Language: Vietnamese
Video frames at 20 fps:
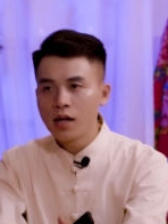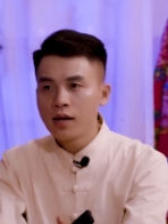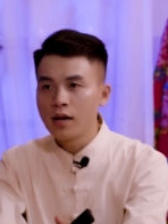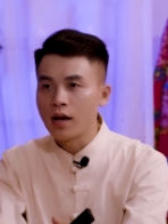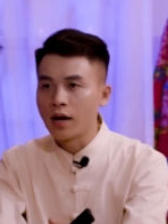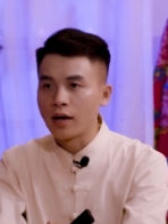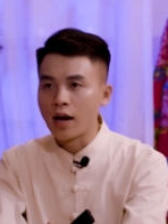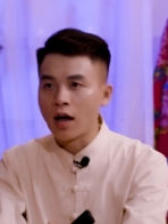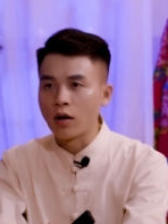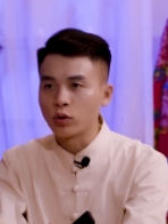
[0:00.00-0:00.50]

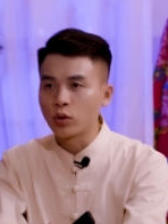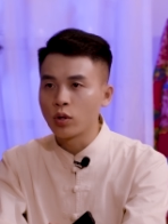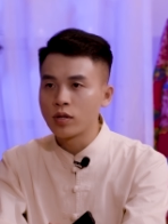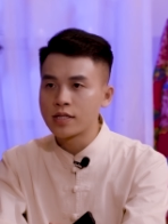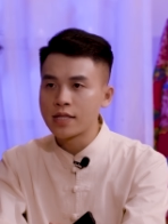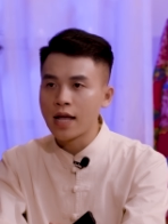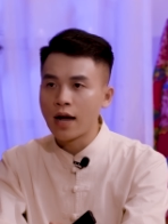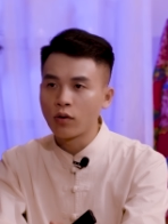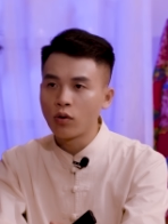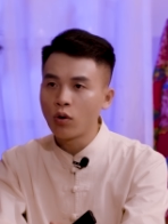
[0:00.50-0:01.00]
Lần nào tôi
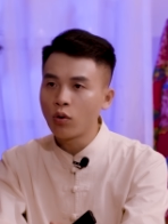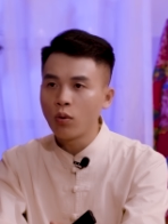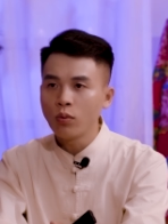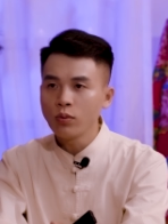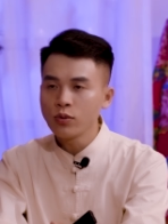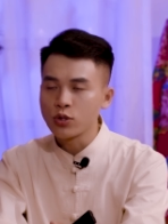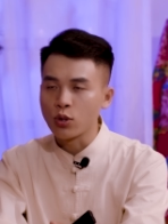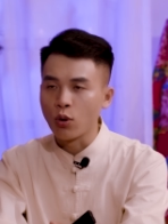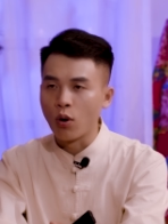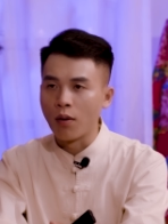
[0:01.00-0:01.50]
sang nó
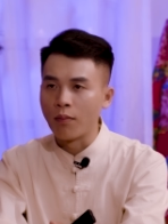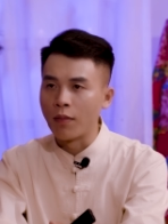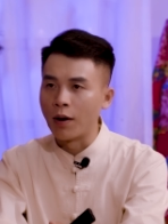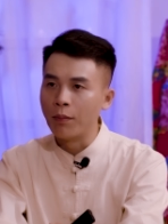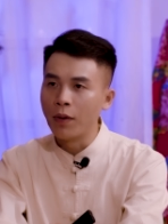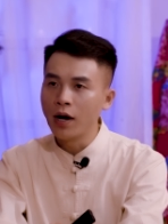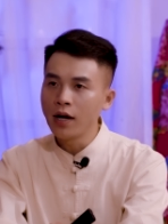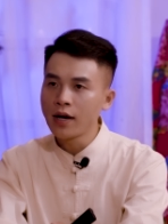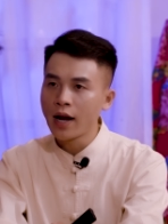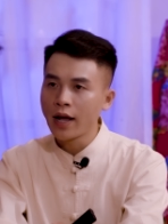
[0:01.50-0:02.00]
cũng sủa mà
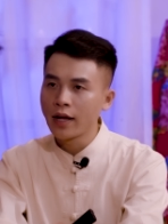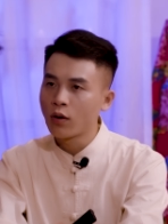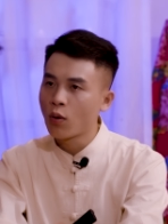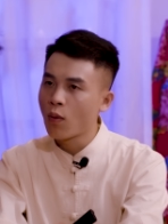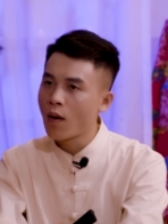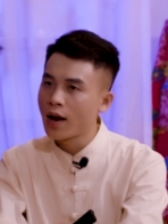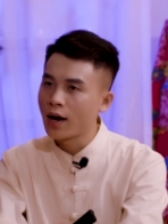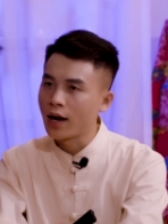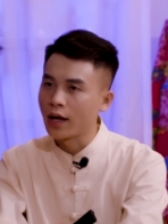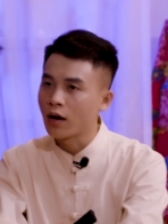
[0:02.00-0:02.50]
bữa nay
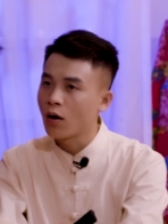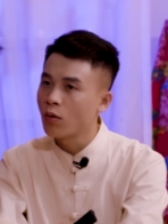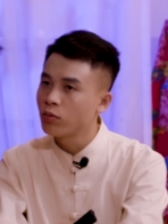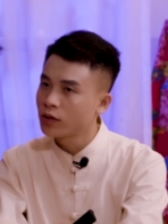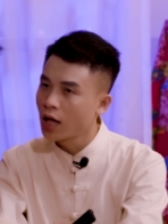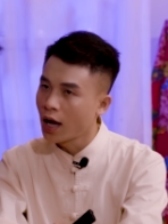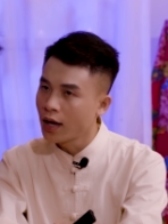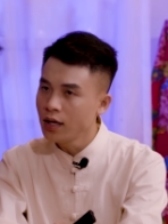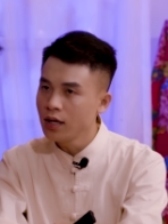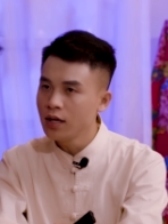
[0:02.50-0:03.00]
qua lại không
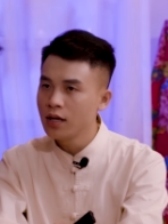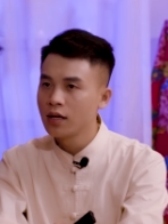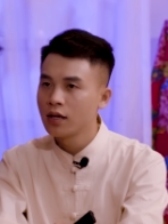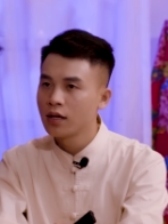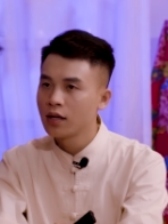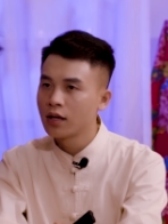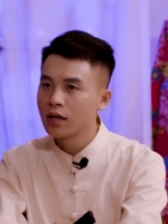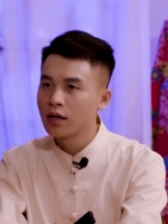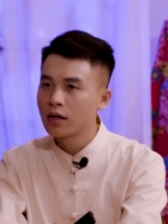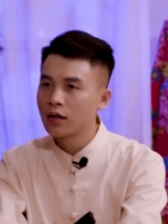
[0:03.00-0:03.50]
thấy.
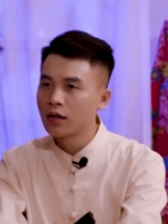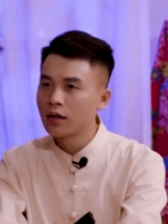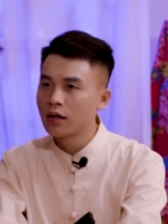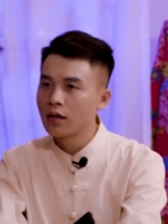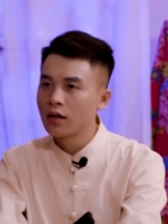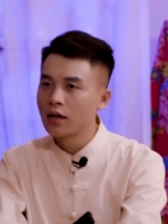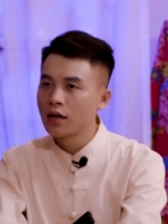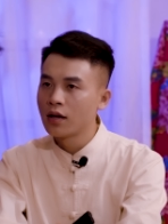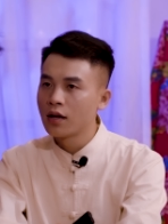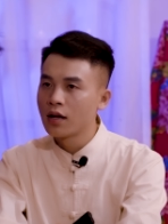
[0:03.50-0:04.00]

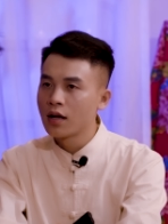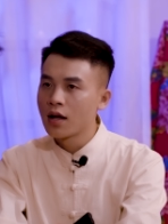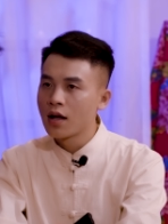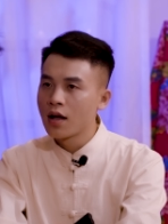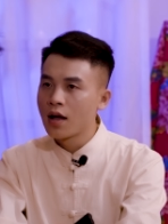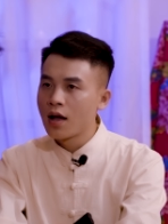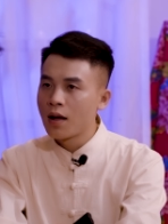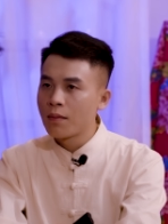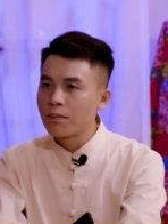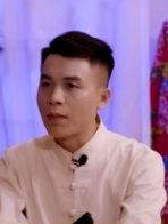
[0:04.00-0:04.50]

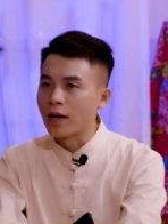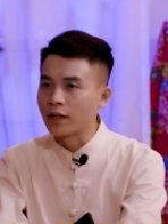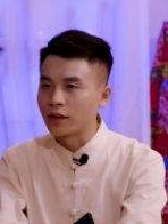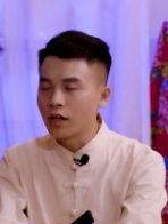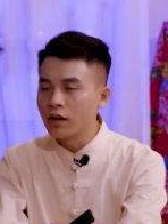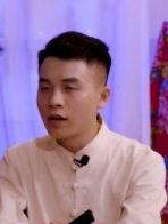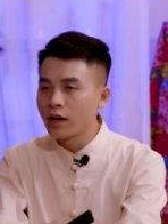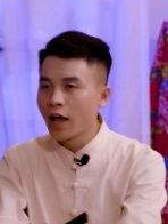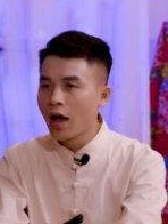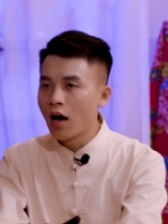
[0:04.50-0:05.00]
Bà
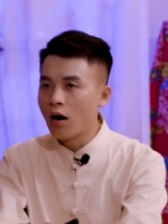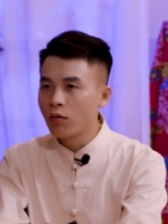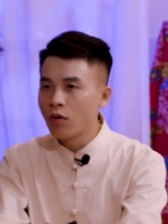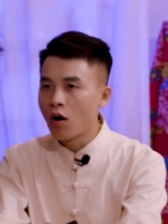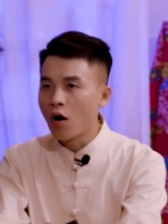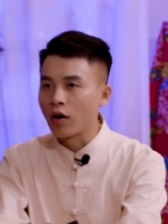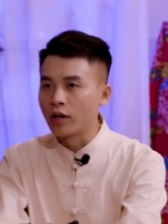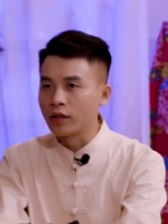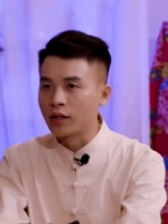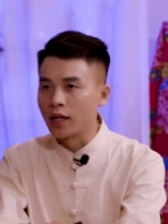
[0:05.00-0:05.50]
Tư nghe
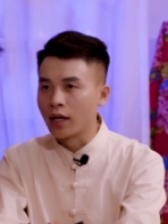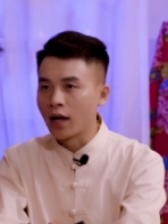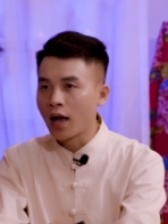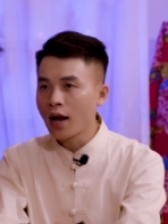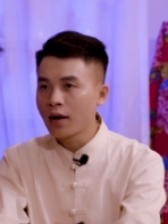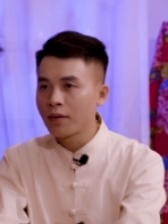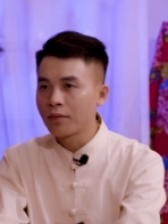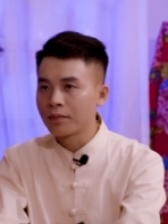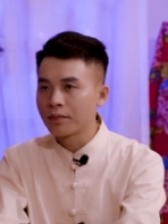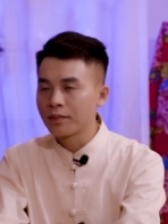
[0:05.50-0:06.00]
ông hỏi thì
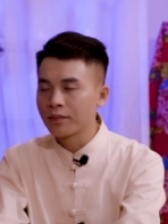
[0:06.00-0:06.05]
gắt: